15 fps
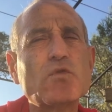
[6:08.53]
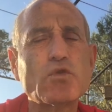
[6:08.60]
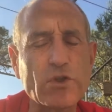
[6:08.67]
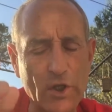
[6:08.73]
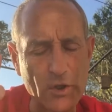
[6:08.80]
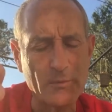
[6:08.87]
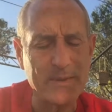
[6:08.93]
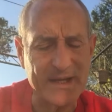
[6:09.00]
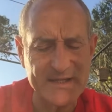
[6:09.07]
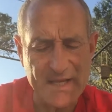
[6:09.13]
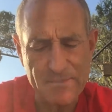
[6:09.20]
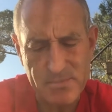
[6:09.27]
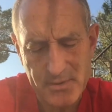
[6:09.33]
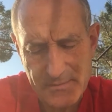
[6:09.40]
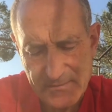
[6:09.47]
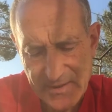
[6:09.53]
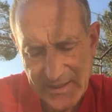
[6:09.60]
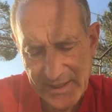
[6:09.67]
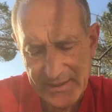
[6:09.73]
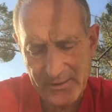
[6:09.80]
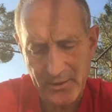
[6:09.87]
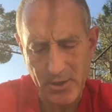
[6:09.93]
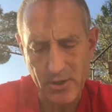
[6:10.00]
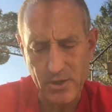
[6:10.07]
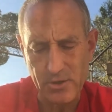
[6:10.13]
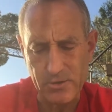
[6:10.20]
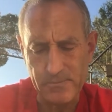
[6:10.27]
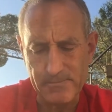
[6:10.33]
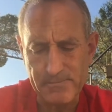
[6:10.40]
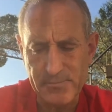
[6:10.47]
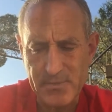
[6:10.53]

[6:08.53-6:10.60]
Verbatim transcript: Tout à l'heure, par exemple, quelqu'un